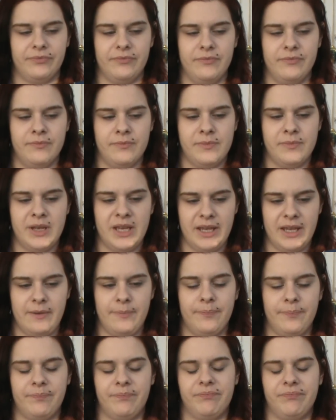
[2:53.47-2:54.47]
mais
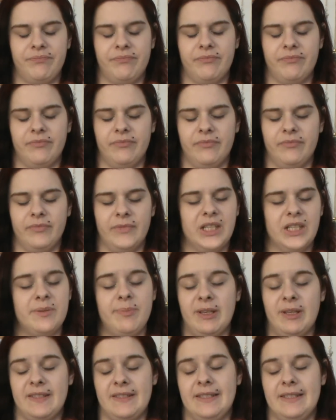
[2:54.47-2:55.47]
je sais
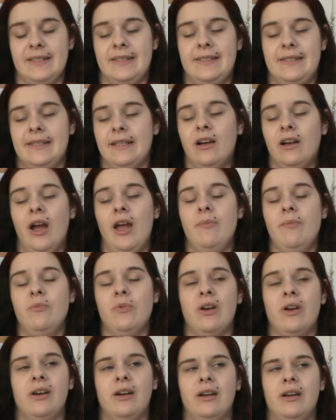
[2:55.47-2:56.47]
pas, c'est quand
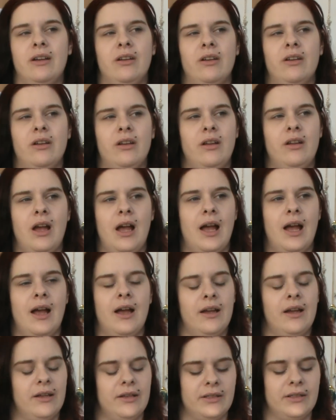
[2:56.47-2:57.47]
même
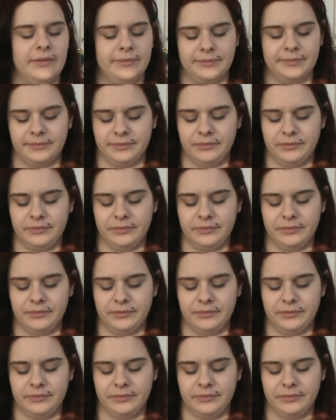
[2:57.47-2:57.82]
un,